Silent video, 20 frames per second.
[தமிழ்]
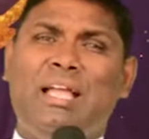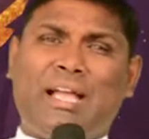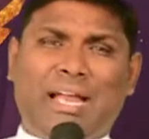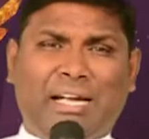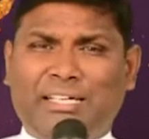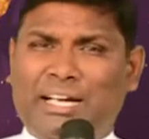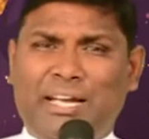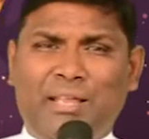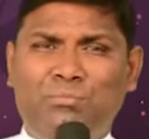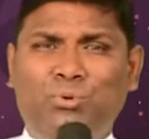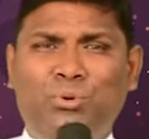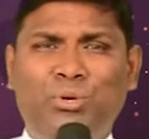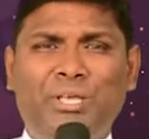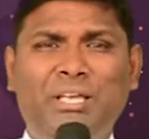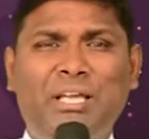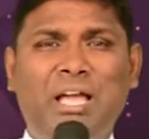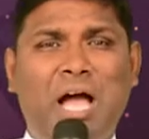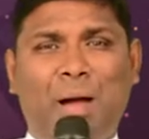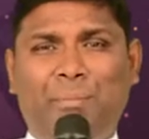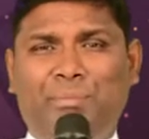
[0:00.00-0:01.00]
கண்களை மூடி
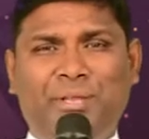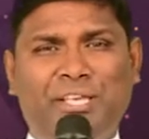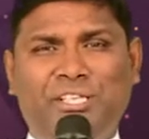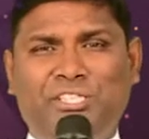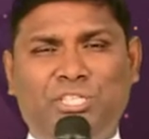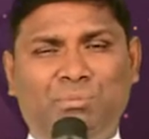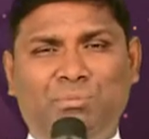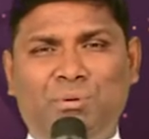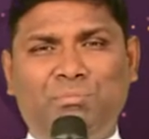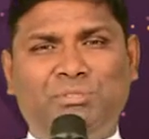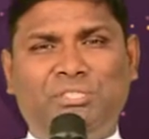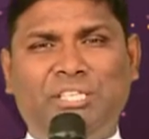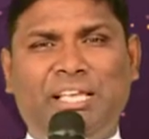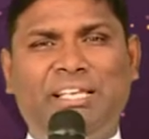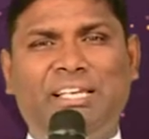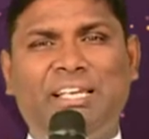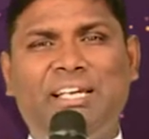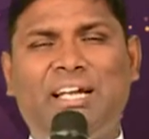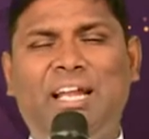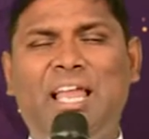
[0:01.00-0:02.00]
அப்படியே ஜெபம்
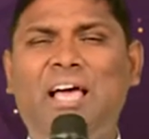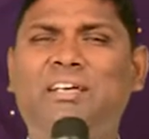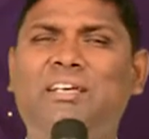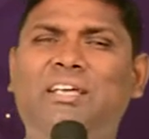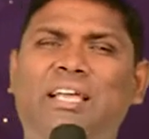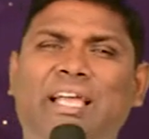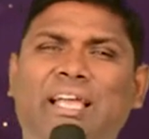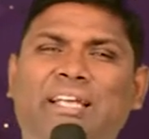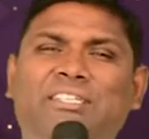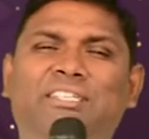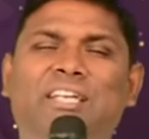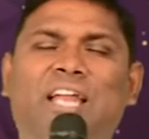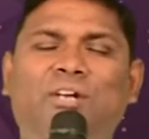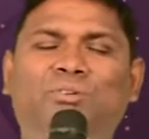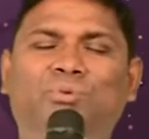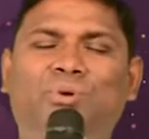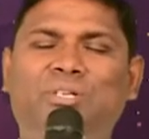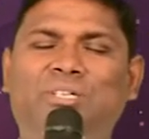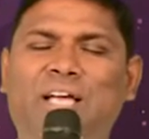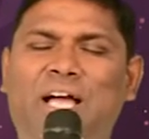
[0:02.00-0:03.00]
செய்கிறீர்களா இன்று நான்
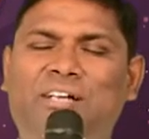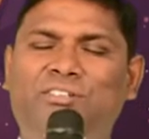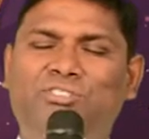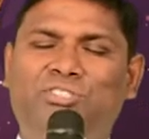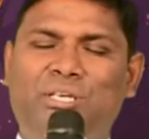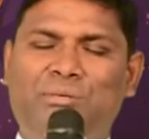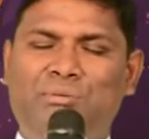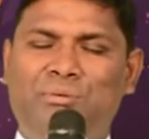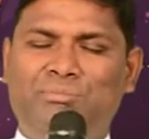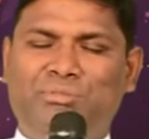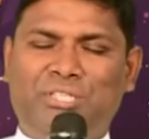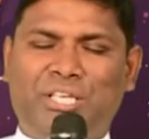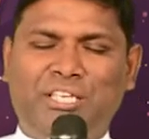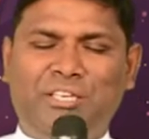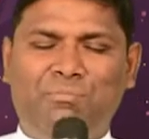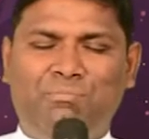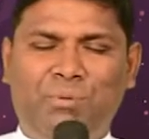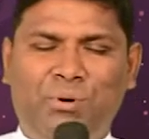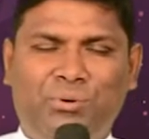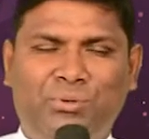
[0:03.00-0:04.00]
உங்களுக்காக ஜெபம்
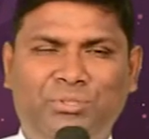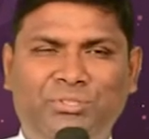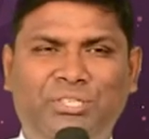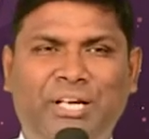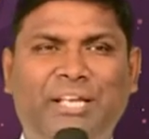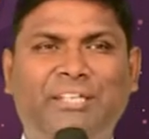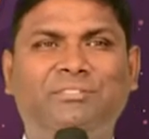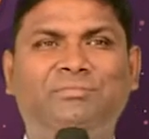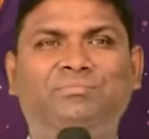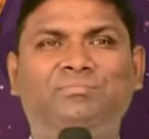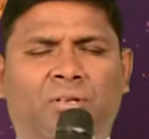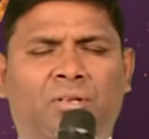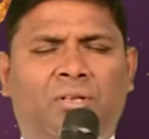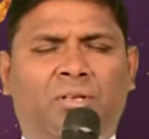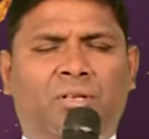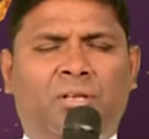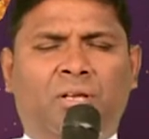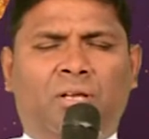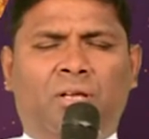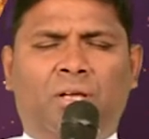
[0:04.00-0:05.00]
செய்ய போகின்றேன்
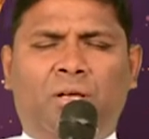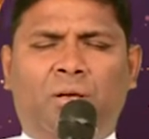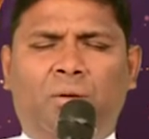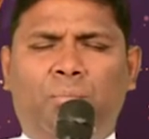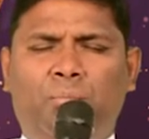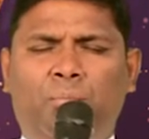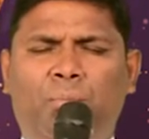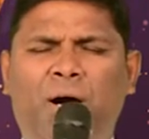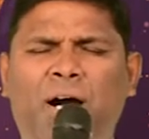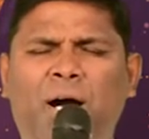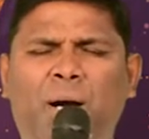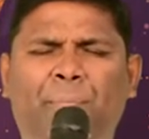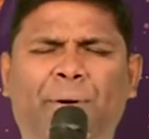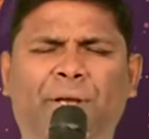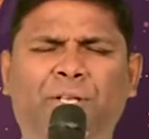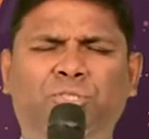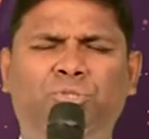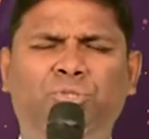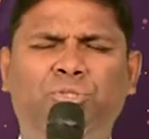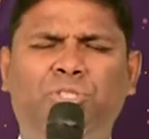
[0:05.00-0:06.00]
மகா
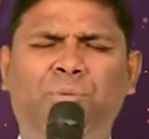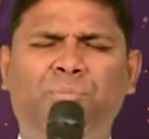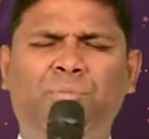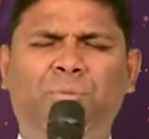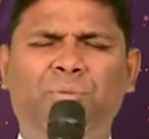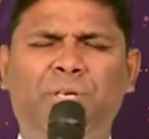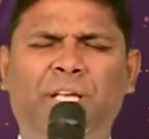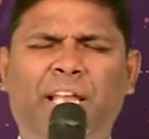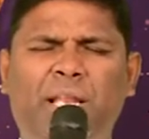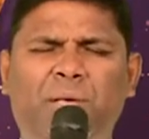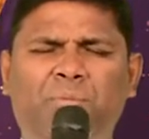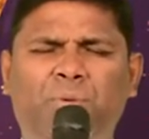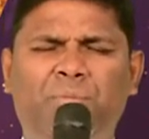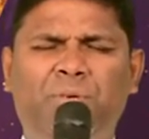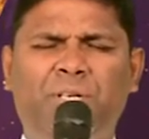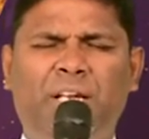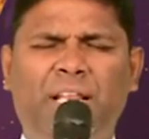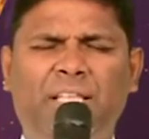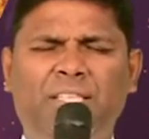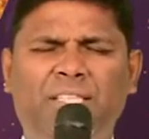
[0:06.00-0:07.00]
பரிசுத்தமும்
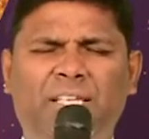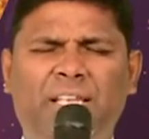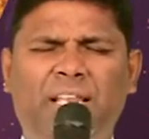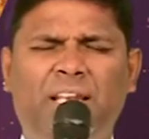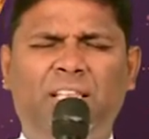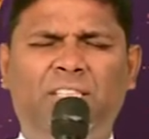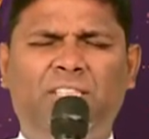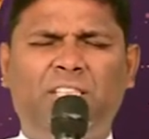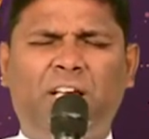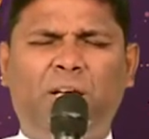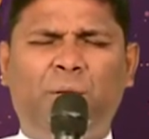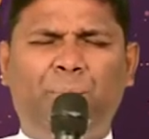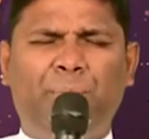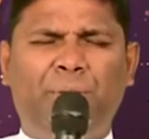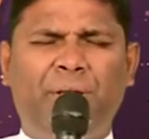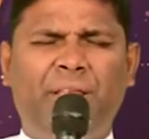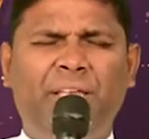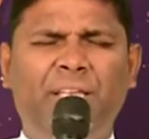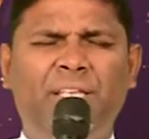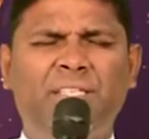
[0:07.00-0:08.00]
கனமும் நிறைந்த நல்ல
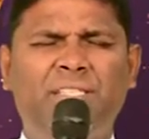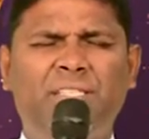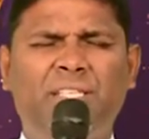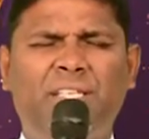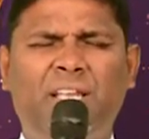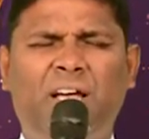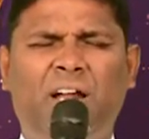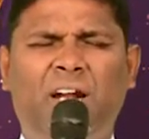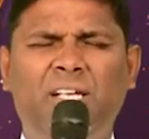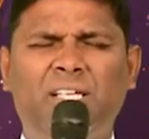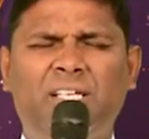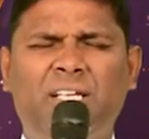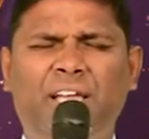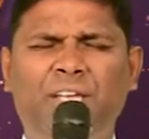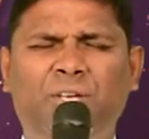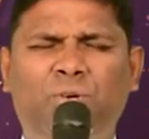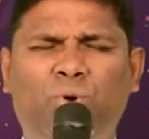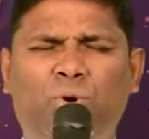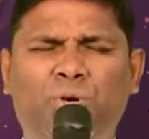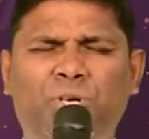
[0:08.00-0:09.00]
தகப்பனே இந்த
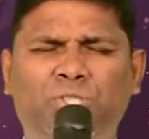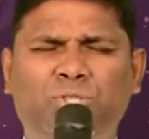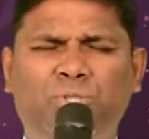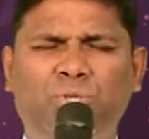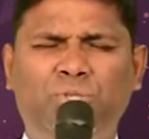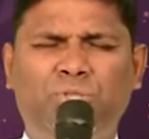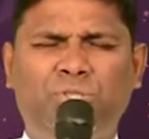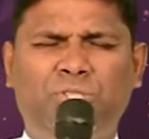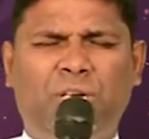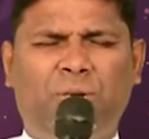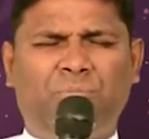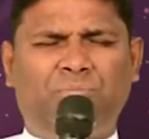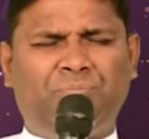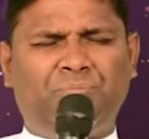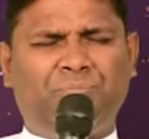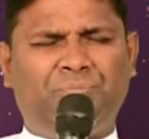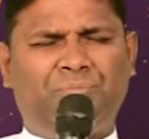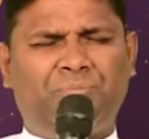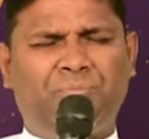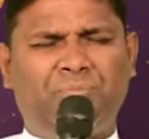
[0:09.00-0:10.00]
நாளுக்காய் கோடி சோஸ்திரம்
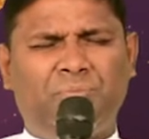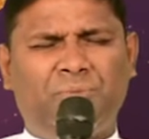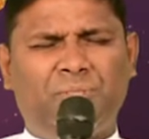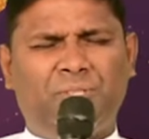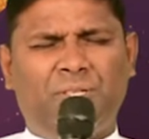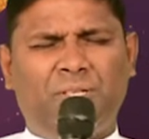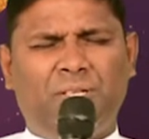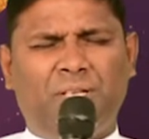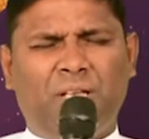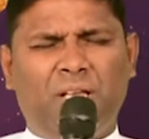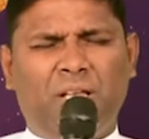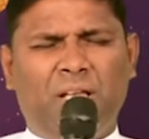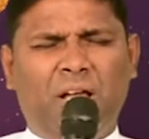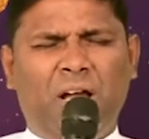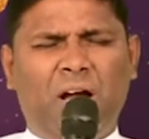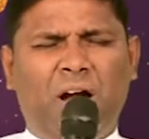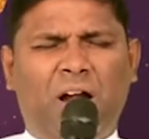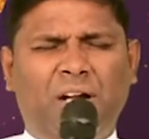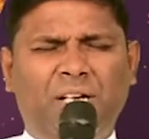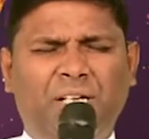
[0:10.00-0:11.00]

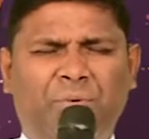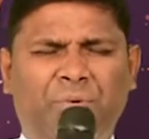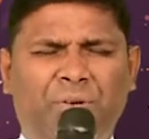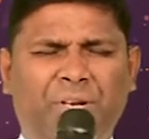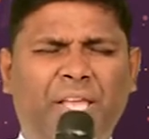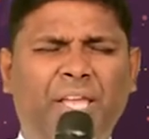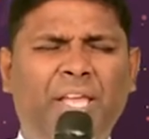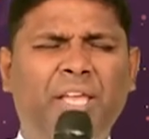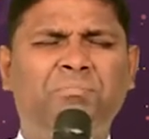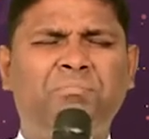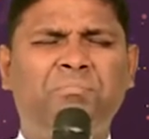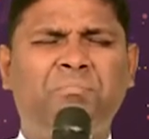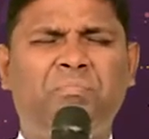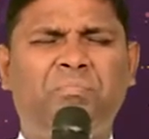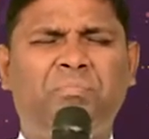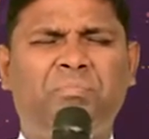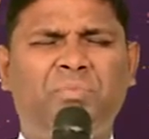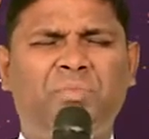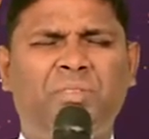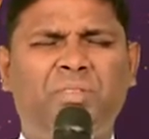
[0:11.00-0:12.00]
ஆண்டவரே
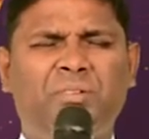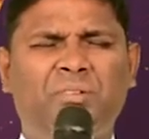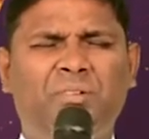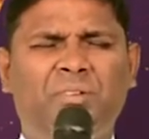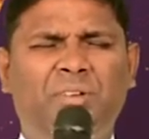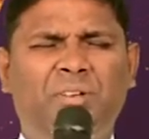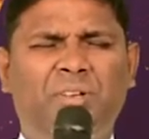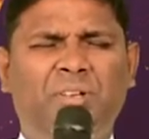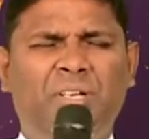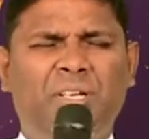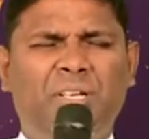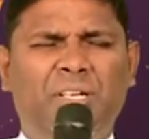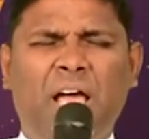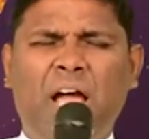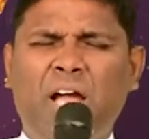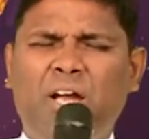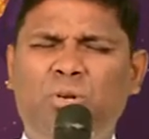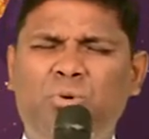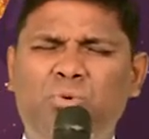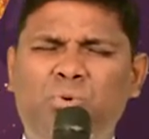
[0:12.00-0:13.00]

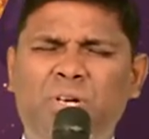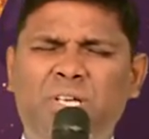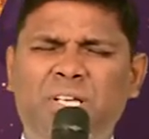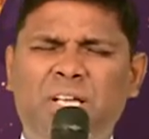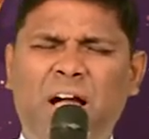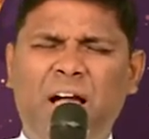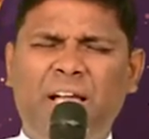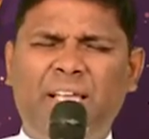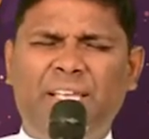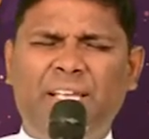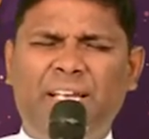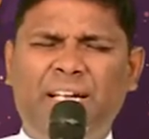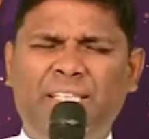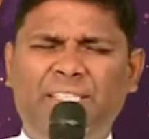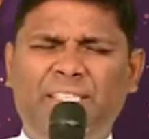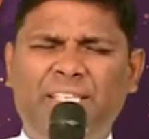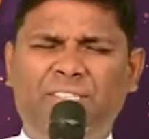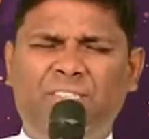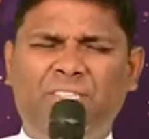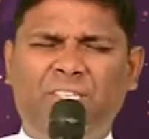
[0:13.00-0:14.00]
நாங்கள் உங்களுக்காக எங்கள்
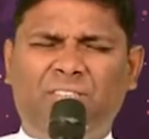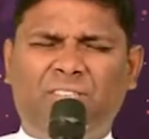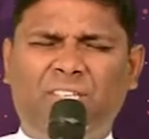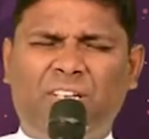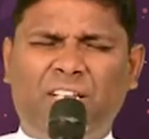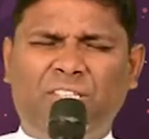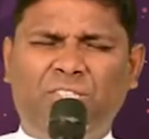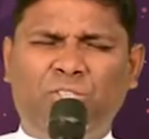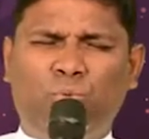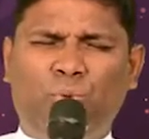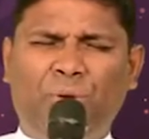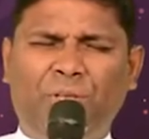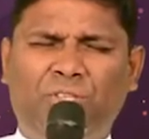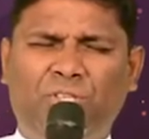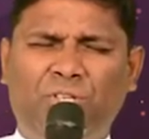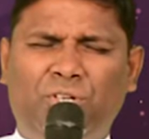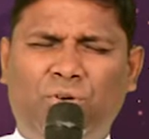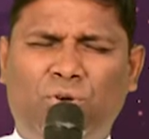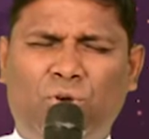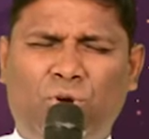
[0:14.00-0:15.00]
இதயத்தை திறந்து
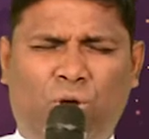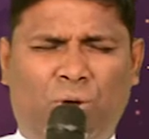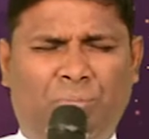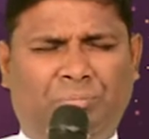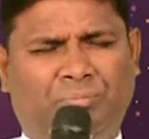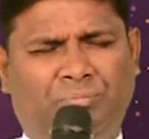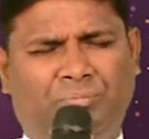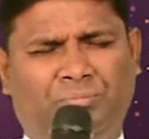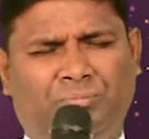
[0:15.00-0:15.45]
வைத்திருக்கிறோம்